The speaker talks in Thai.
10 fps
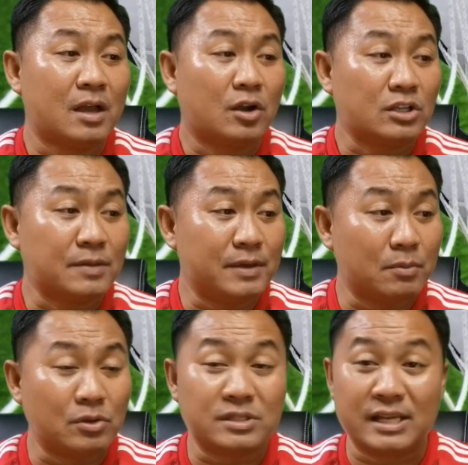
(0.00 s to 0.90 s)
ก็จะมีทั้ง
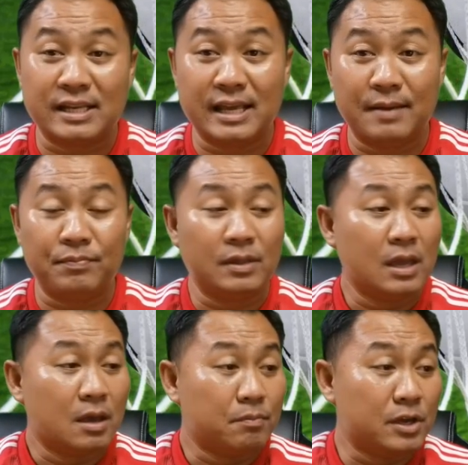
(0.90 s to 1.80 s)
หมด 4 ทีม
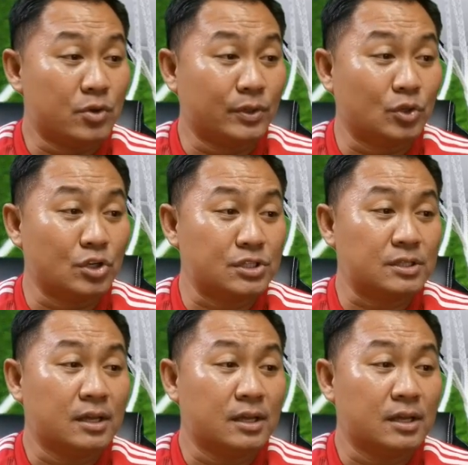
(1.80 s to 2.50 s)
มียูเวนตุส